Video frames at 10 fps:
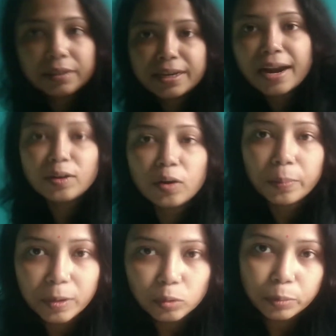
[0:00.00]

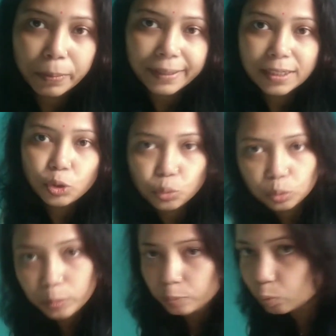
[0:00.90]
ড্যান্ড্রপের উৎপাতে
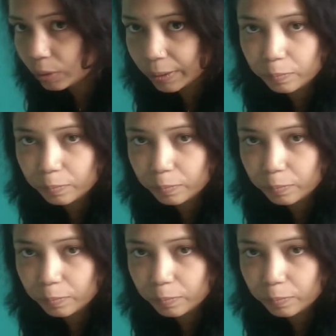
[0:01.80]
চুল উঠে